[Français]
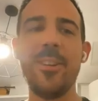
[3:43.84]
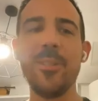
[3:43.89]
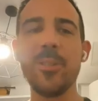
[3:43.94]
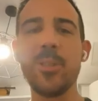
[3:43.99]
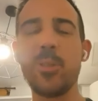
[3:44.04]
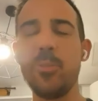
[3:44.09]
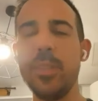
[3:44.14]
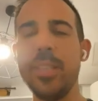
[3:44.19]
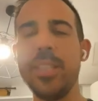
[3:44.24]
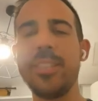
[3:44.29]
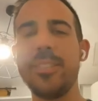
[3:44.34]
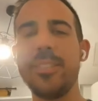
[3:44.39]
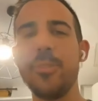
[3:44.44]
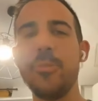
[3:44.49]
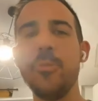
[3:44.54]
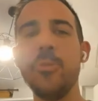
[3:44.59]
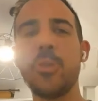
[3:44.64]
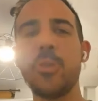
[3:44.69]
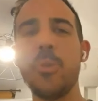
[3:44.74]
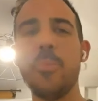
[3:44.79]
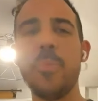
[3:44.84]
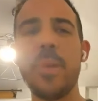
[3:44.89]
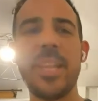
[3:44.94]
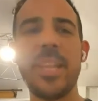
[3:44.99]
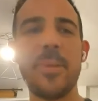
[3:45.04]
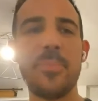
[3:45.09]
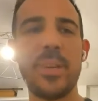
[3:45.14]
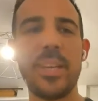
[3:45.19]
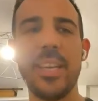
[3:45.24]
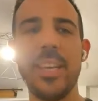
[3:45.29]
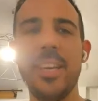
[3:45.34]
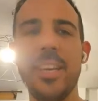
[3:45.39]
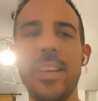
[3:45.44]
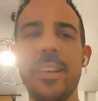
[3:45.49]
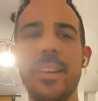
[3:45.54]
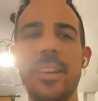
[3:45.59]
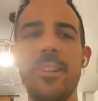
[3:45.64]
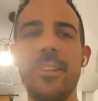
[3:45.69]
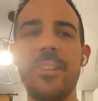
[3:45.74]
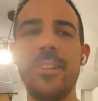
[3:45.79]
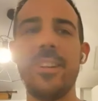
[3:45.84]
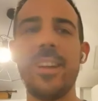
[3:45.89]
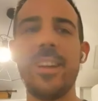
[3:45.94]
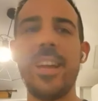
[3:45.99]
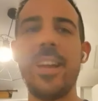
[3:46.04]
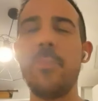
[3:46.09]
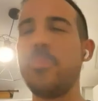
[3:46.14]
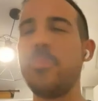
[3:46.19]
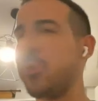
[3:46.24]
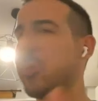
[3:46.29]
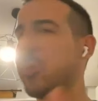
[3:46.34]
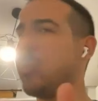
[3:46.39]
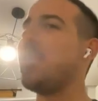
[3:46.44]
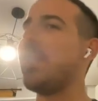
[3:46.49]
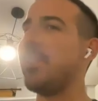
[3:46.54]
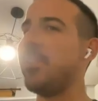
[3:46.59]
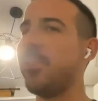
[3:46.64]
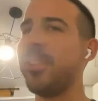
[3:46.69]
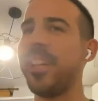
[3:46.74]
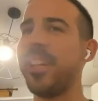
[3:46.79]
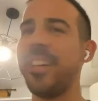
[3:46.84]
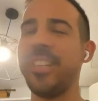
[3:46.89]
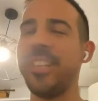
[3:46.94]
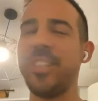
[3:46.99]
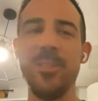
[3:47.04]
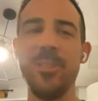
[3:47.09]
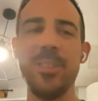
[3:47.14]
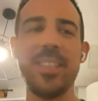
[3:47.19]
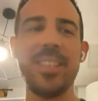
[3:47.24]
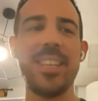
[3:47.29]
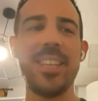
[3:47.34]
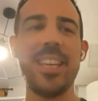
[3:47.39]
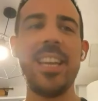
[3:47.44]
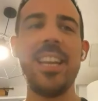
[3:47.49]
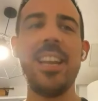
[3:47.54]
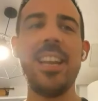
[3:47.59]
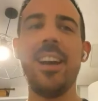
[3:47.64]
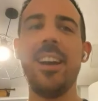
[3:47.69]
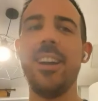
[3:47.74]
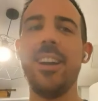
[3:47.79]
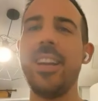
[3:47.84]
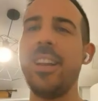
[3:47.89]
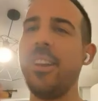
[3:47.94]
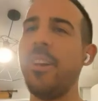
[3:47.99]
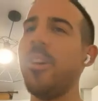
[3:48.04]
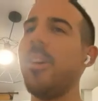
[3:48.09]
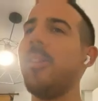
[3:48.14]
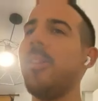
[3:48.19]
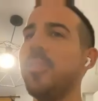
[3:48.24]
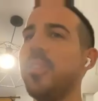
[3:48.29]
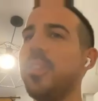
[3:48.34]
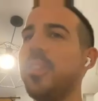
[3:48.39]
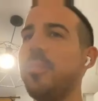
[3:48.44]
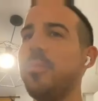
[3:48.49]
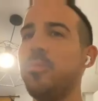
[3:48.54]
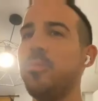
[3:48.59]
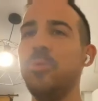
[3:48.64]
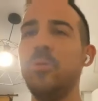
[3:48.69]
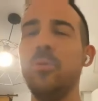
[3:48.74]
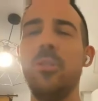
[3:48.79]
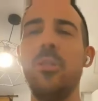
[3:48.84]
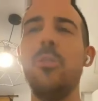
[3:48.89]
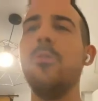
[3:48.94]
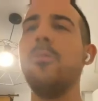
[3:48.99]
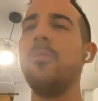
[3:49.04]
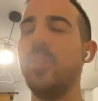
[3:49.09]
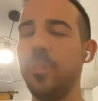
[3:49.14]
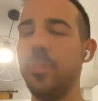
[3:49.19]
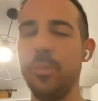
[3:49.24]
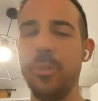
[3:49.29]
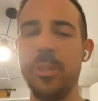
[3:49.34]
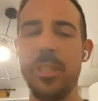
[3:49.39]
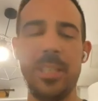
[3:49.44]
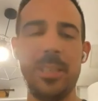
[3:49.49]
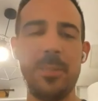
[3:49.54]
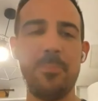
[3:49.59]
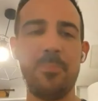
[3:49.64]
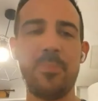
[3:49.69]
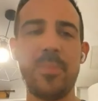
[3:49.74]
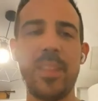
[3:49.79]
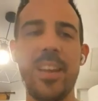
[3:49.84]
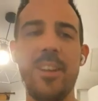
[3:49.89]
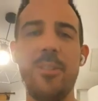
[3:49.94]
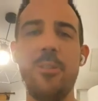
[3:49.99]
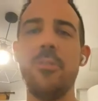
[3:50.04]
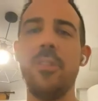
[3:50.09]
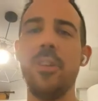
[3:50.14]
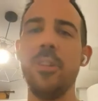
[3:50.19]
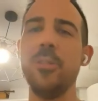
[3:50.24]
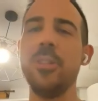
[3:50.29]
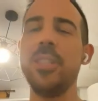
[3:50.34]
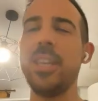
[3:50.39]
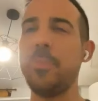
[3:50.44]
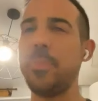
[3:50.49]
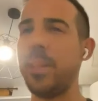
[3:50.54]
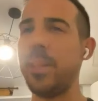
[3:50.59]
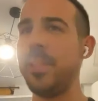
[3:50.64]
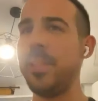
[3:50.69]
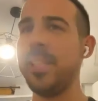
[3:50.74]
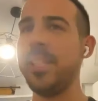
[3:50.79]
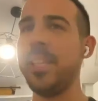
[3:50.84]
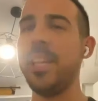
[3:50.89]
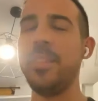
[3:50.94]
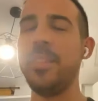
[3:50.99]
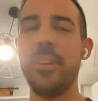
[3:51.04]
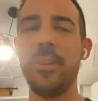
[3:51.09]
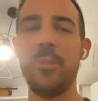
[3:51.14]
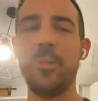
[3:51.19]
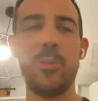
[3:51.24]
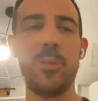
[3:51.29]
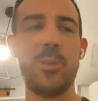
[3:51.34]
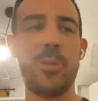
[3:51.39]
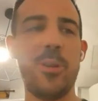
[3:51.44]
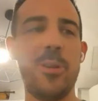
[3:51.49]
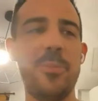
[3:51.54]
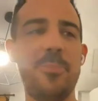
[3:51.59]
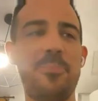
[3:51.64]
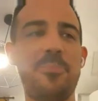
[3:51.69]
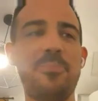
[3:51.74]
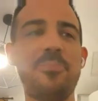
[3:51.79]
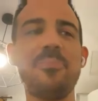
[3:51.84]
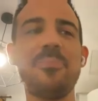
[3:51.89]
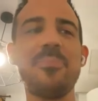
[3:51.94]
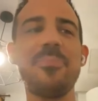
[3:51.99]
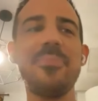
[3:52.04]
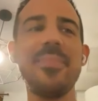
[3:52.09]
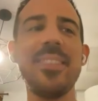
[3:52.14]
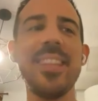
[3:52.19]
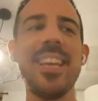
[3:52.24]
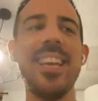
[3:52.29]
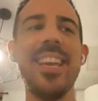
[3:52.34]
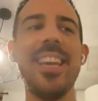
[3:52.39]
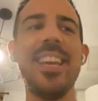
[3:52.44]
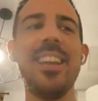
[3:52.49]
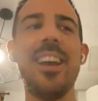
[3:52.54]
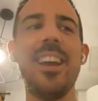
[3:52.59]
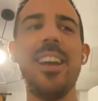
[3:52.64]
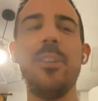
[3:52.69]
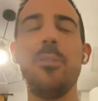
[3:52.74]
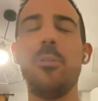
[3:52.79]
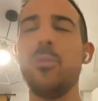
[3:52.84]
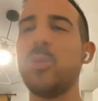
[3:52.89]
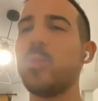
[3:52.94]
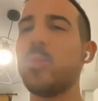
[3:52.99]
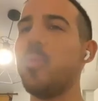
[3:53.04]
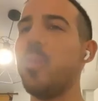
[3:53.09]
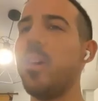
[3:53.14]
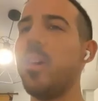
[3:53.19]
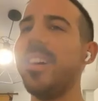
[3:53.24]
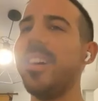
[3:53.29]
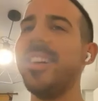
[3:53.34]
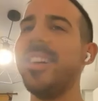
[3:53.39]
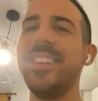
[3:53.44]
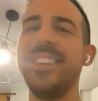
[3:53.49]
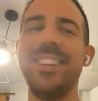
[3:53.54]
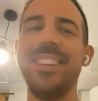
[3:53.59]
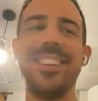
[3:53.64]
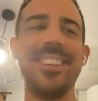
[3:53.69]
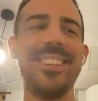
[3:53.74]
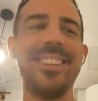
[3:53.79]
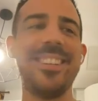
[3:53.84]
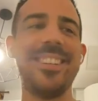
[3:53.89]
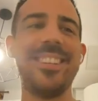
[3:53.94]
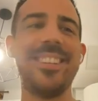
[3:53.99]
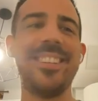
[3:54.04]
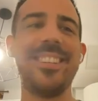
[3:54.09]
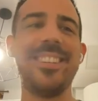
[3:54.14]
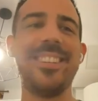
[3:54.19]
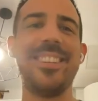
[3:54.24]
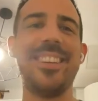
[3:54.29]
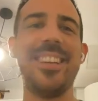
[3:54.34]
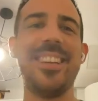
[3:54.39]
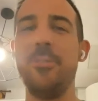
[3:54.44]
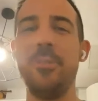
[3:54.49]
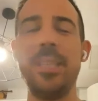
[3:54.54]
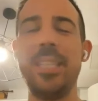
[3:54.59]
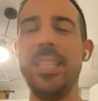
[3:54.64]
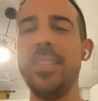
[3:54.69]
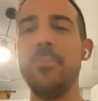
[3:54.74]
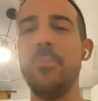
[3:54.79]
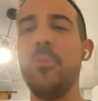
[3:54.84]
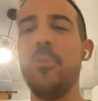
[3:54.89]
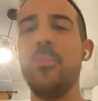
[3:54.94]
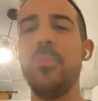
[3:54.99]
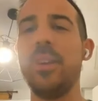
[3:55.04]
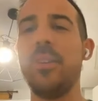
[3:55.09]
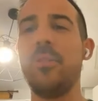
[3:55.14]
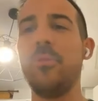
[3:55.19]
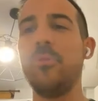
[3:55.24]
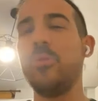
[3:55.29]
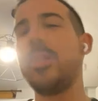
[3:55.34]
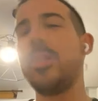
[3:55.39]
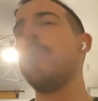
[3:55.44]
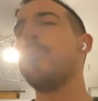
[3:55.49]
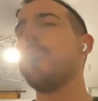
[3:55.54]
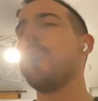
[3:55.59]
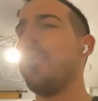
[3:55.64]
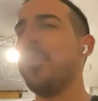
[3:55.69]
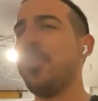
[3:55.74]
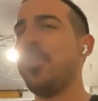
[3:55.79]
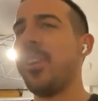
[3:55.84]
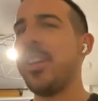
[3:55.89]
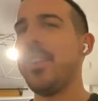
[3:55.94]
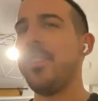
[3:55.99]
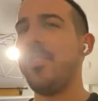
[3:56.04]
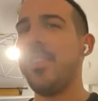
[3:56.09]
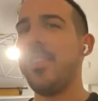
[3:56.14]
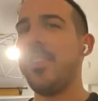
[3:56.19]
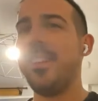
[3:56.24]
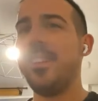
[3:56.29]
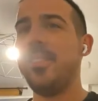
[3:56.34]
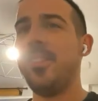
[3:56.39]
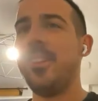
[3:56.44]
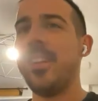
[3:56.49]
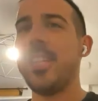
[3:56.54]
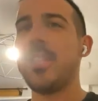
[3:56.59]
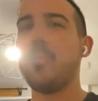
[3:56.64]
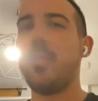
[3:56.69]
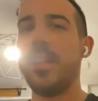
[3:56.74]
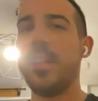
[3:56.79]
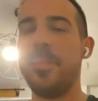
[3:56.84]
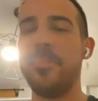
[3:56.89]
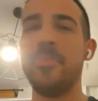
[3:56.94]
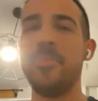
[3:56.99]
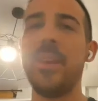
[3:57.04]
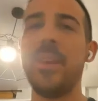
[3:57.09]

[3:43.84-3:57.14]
Ensuite, une semaine après, euh, elle postule à d'autres agences et là, elle a un rendez-vous le vendredi. Le vendredi après-midi, elle y va toute seule. Et là, elle reçoit, euh, lui dit, bon, ben on vous tient au courant dans la, dans la, dans la soirée.